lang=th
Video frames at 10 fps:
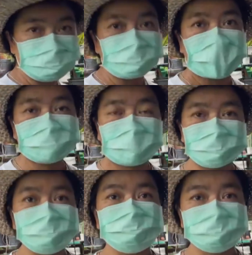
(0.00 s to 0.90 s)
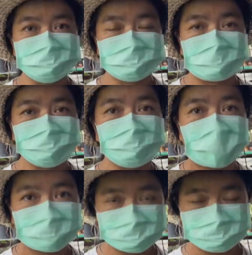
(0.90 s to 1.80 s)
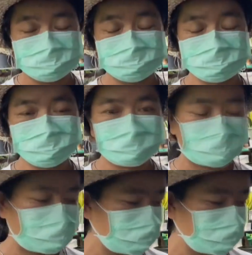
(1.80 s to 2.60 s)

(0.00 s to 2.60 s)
บ้านหลังอื่นๆในหมู่บ้านนี้ใช่ไหมคะ